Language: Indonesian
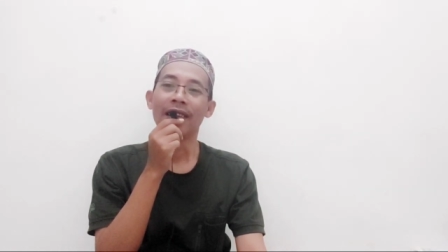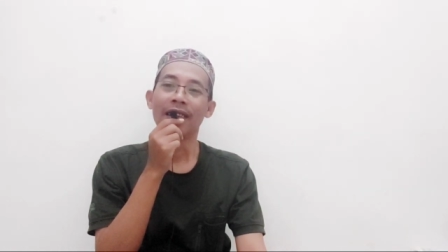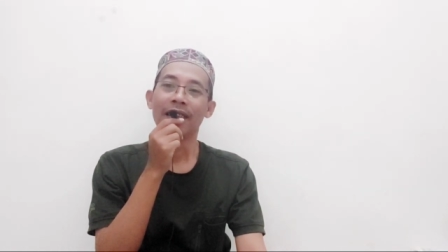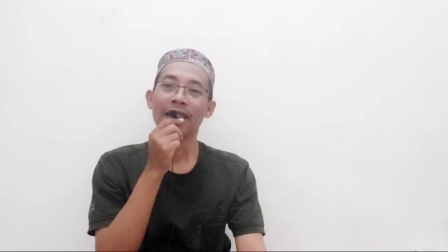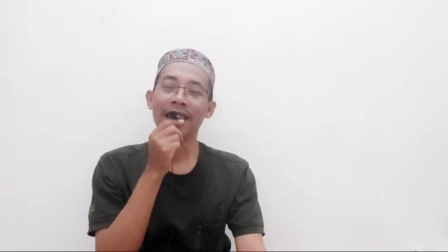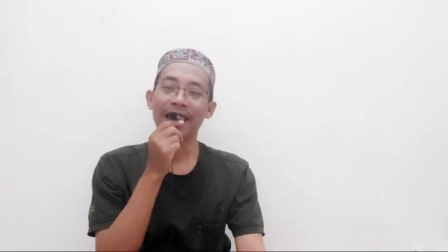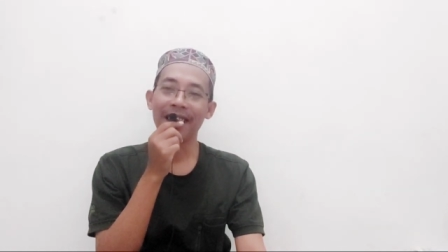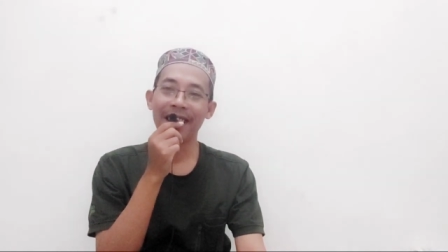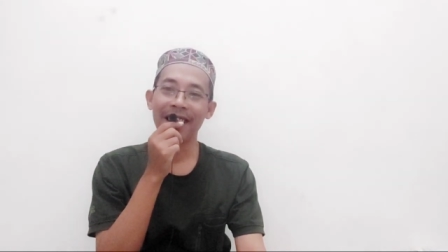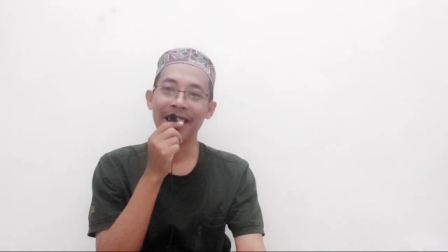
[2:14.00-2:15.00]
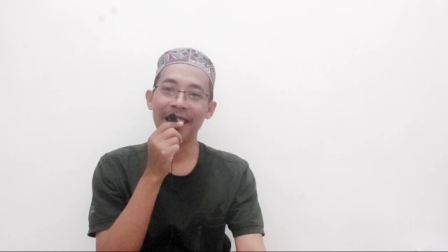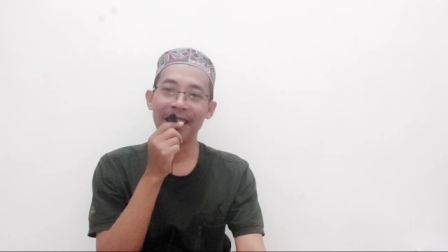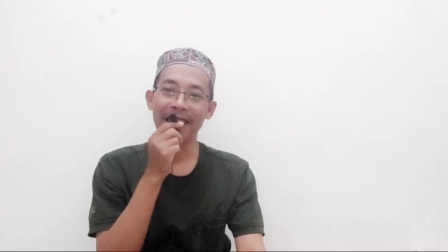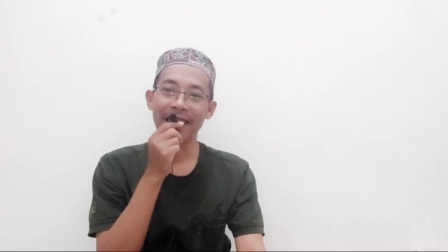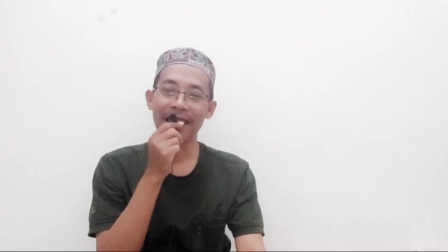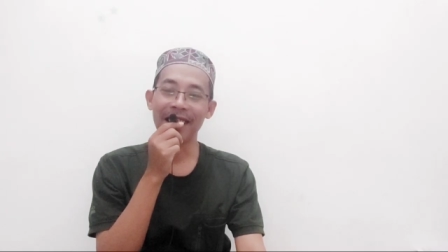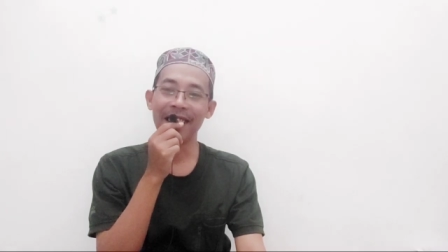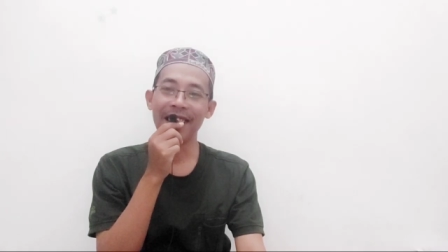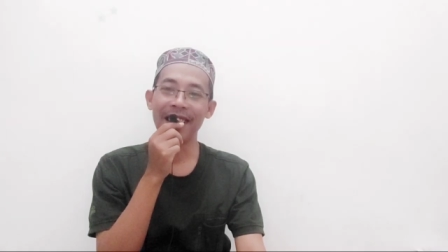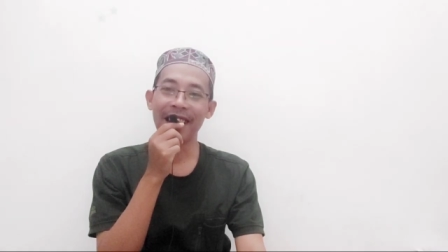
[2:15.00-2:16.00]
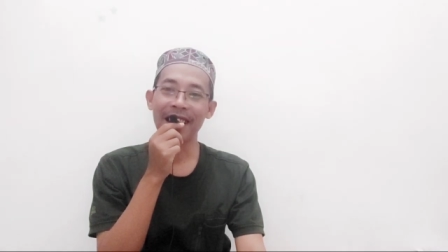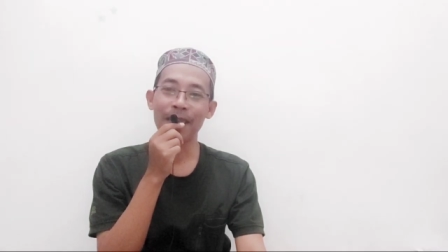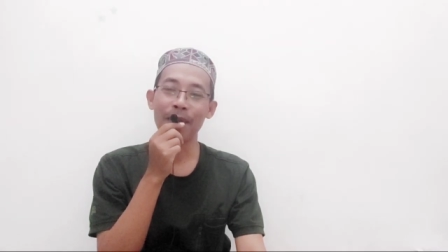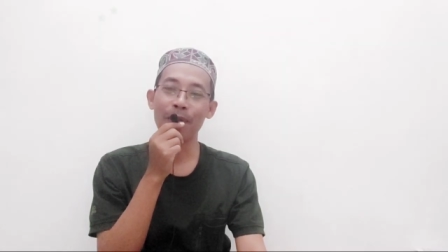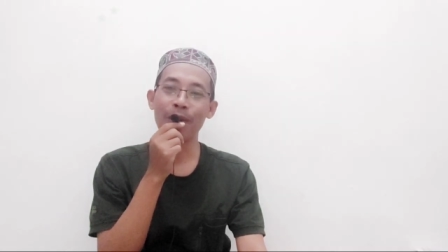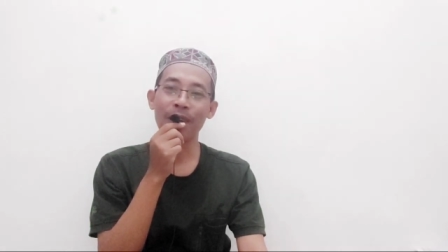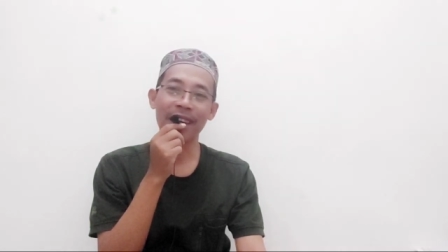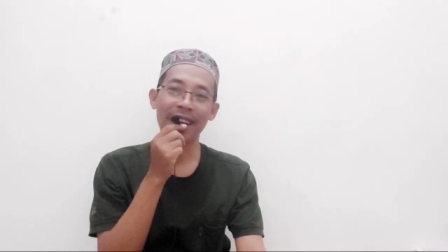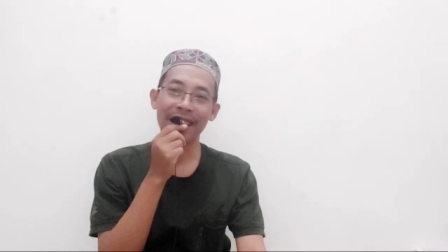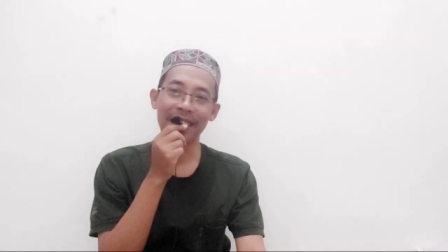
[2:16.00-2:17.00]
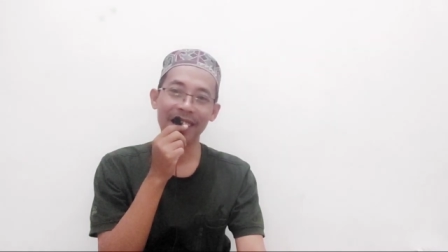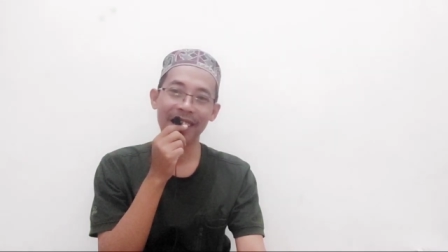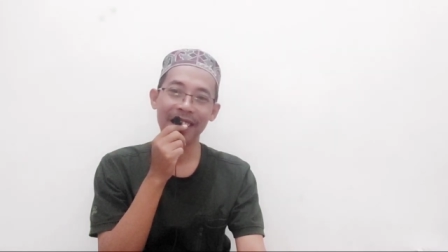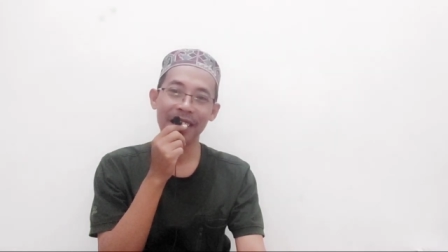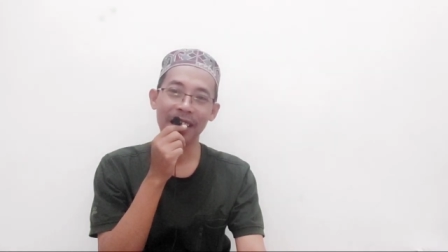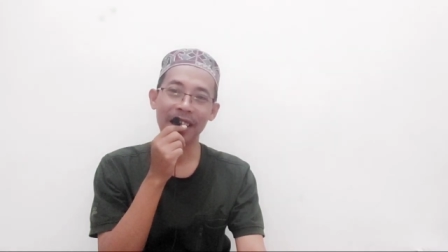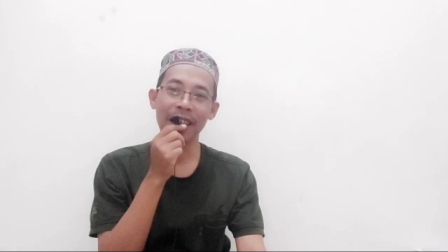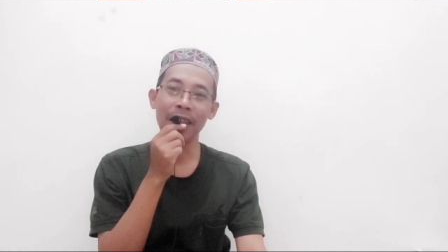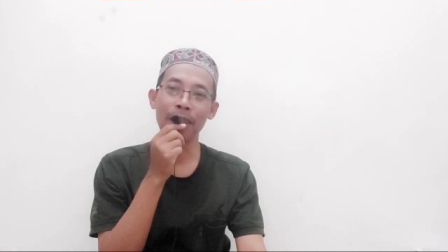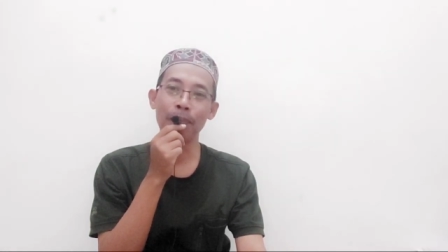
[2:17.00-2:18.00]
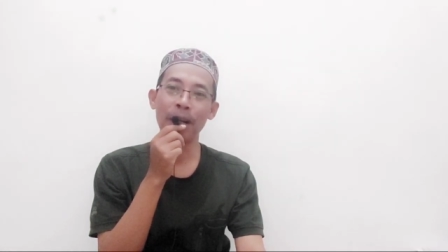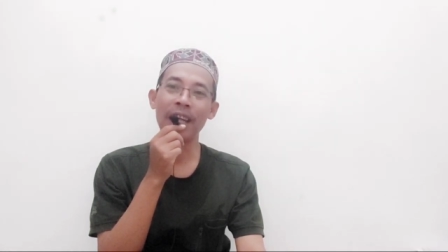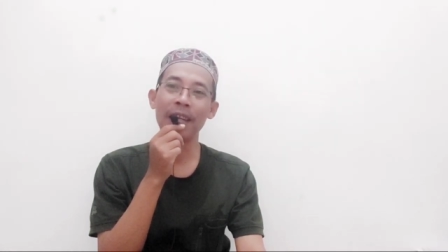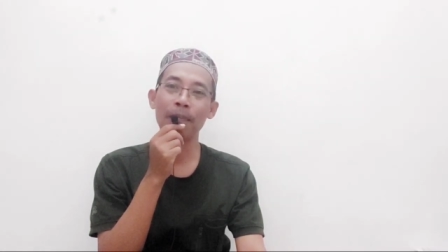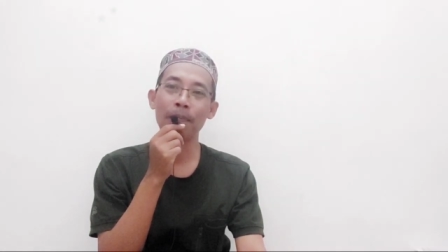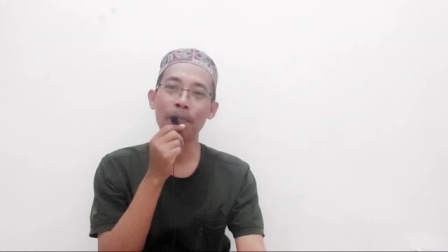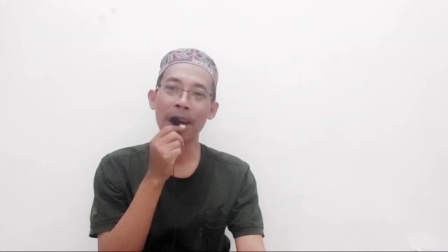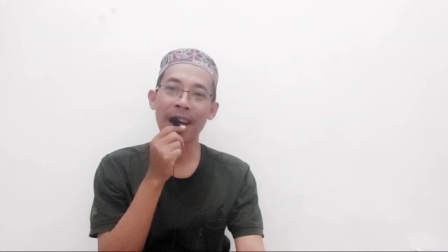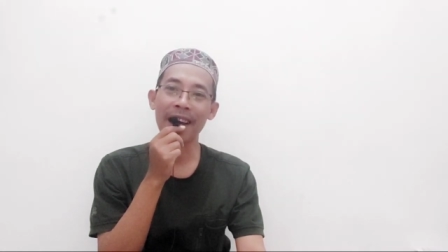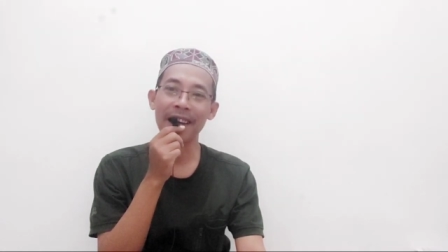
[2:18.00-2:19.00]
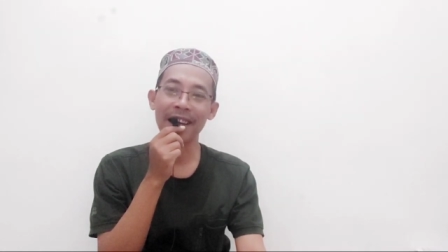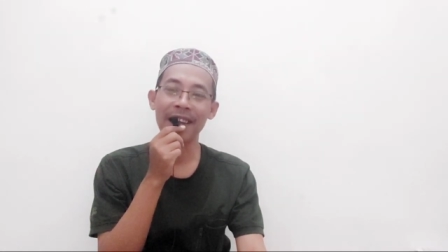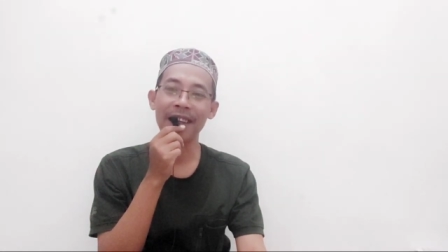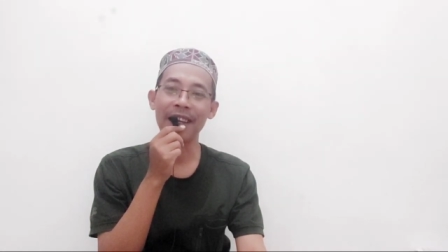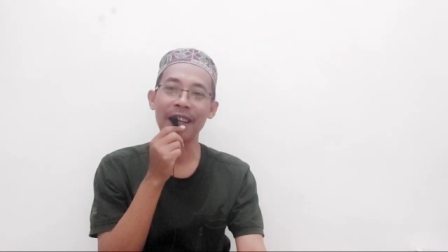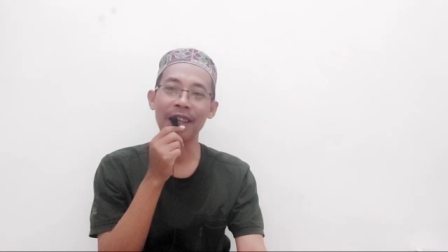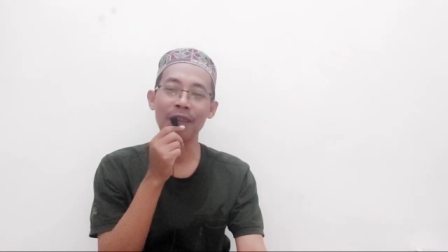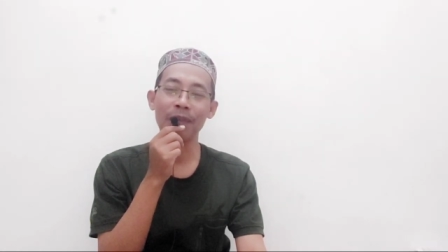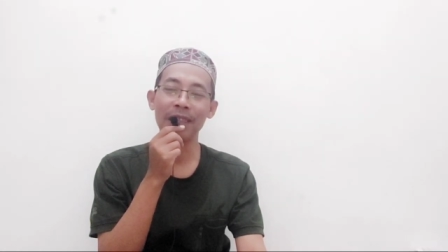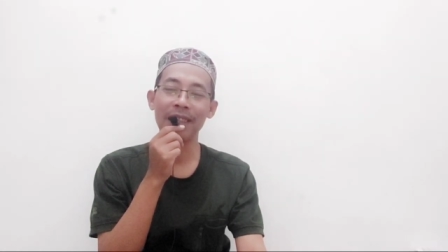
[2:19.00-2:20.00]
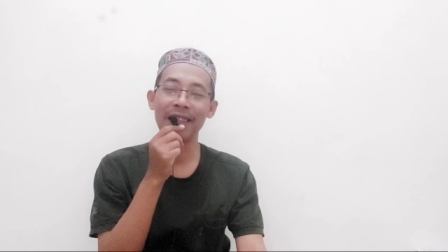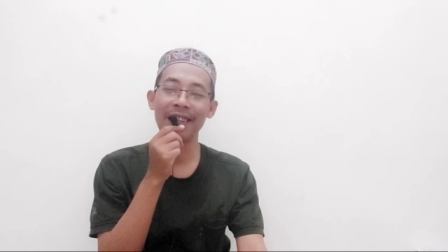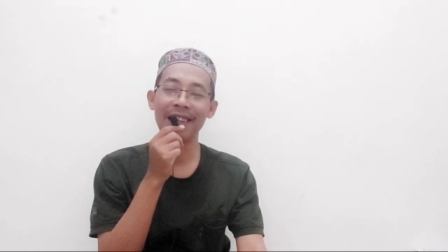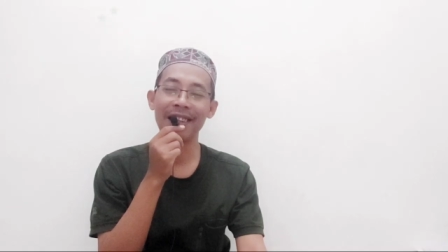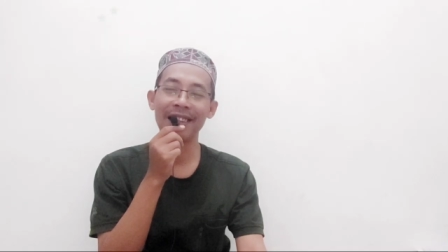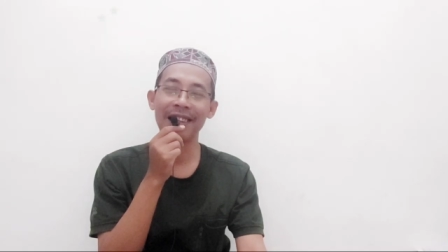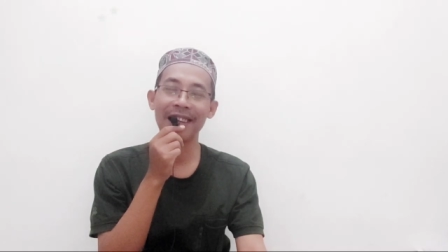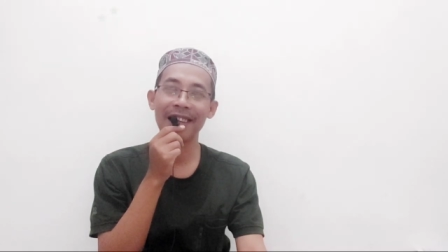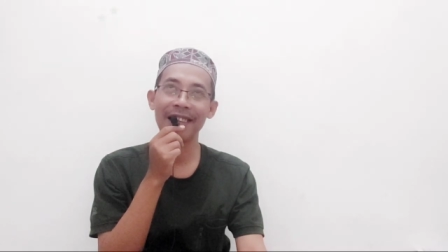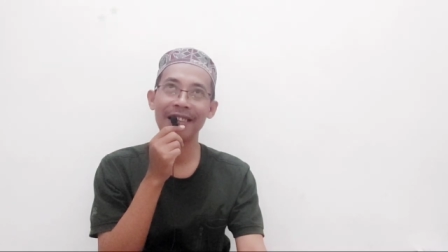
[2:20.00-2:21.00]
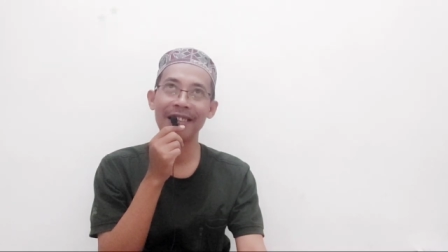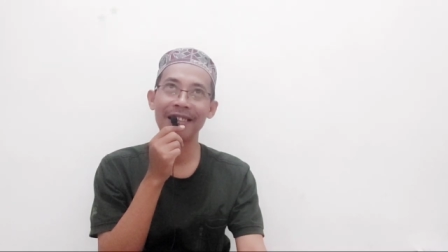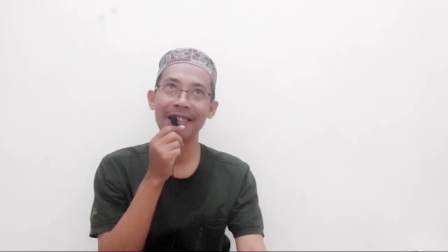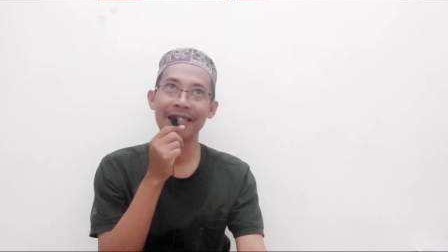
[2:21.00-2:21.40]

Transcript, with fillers: Saya kali ini akan membongkar lagi keplinplanan atau bisa dijadikan